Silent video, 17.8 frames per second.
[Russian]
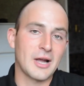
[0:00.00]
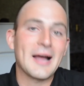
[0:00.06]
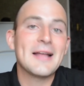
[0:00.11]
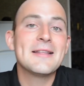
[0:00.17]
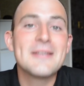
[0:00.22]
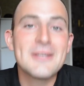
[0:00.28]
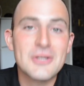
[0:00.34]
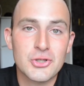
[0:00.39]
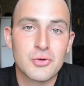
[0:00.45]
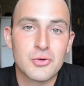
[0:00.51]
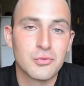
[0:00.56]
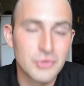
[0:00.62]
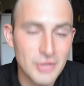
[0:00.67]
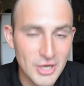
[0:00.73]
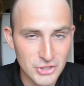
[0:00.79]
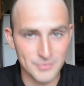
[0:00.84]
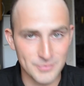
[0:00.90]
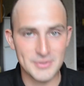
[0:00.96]
Конечно,
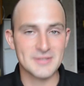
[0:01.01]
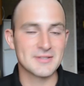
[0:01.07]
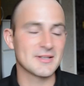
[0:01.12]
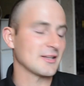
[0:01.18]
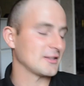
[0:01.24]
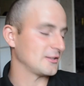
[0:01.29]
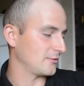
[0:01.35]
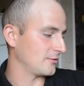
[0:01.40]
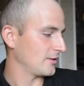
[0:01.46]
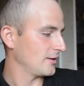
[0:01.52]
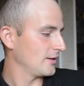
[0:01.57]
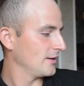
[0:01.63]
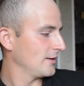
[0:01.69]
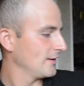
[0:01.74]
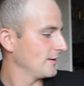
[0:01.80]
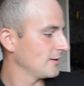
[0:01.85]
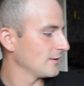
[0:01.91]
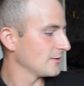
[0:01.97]
куда же без этого?
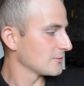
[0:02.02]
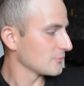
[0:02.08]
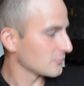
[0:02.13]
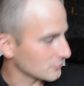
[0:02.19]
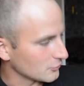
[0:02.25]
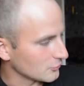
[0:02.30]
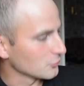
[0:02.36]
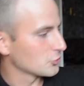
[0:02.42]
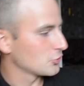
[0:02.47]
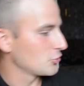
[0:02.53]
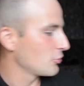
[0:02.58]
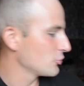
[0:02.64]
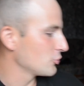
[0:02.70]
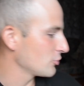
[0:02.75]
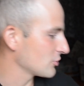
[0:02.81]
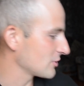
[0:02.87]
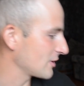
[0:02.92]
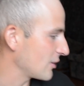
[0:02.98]
Ну, что
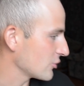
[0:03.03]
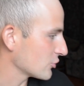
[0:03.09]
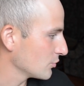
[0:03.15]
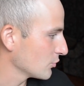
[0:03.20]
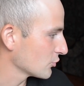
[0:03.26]
еще скажешь,